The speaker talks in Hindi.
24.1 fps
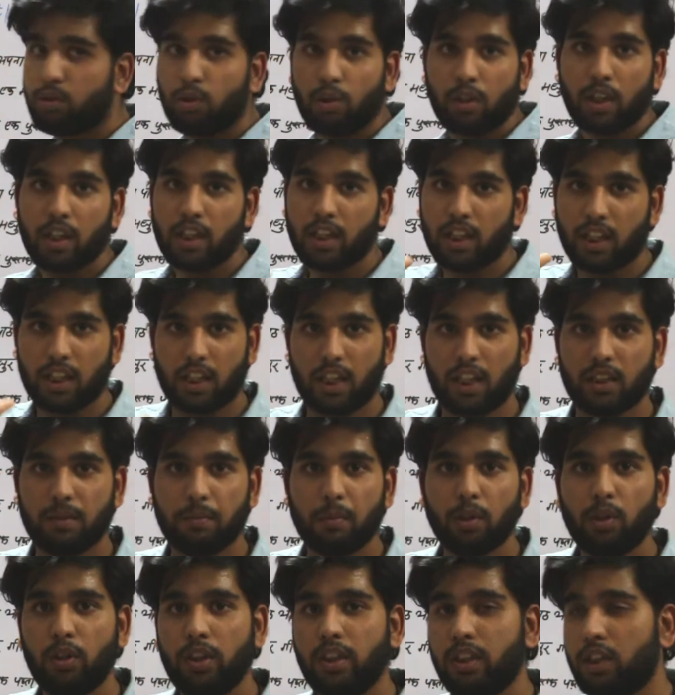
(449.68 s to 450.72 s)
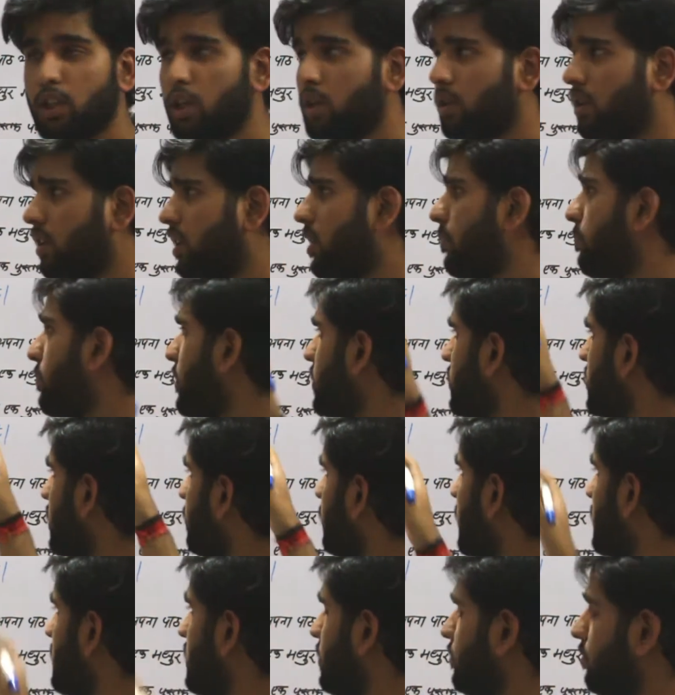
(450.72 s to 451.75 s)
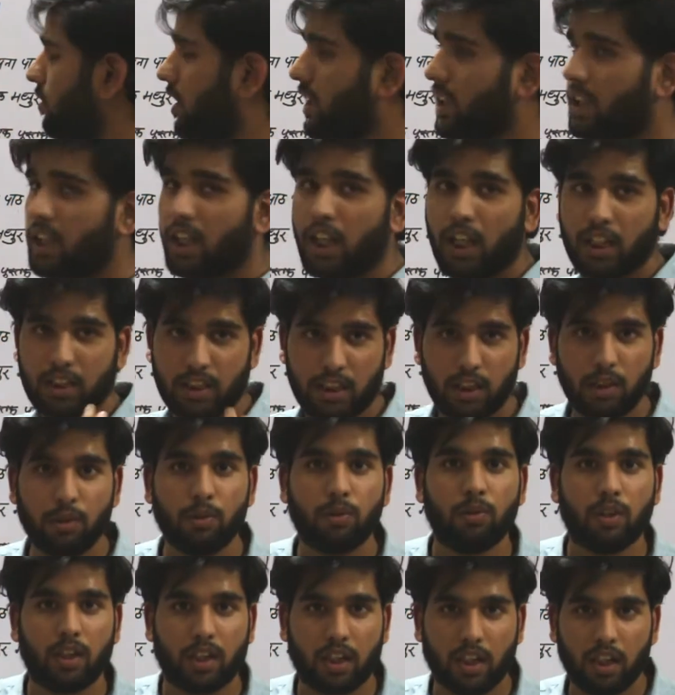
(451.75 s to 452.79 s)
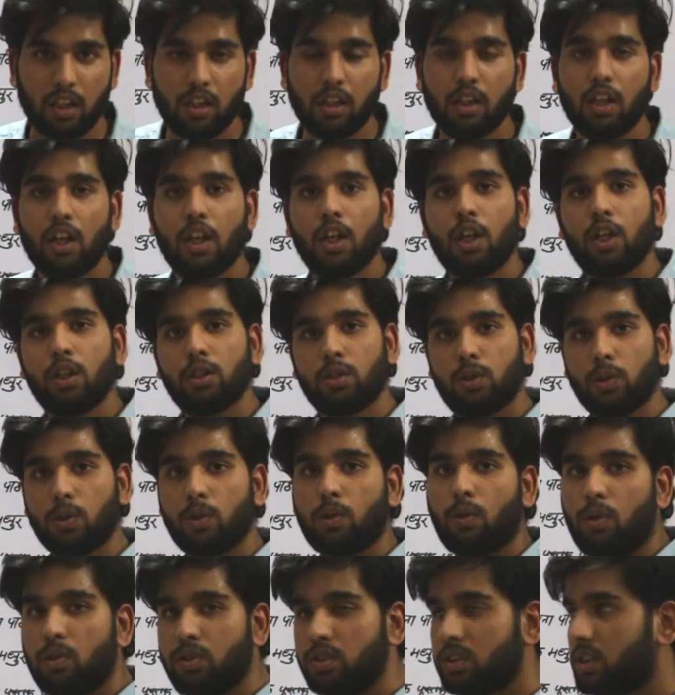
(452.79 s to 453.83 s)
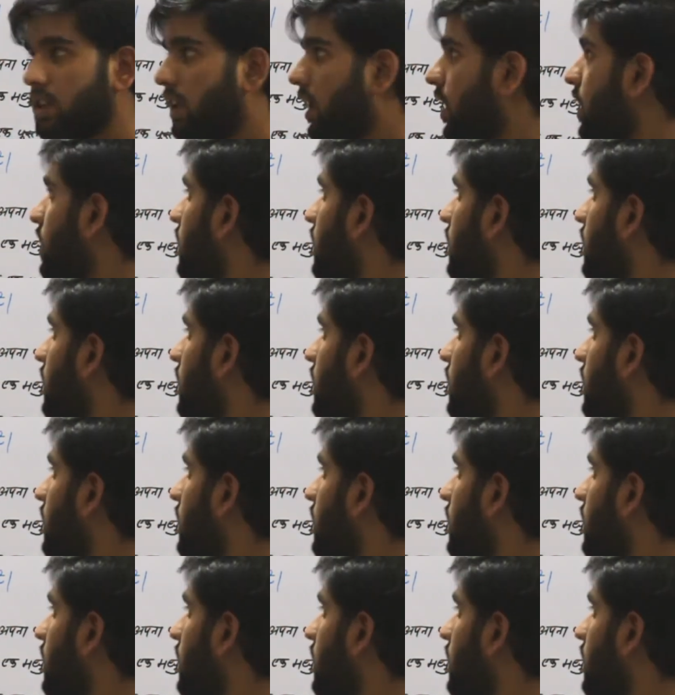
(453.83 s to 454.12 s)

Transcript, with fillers: तो अगर नकारात्मक और इंटेरोगेटिव प्रश्नवाचक वाक्य आते हों अगर तो कौन सा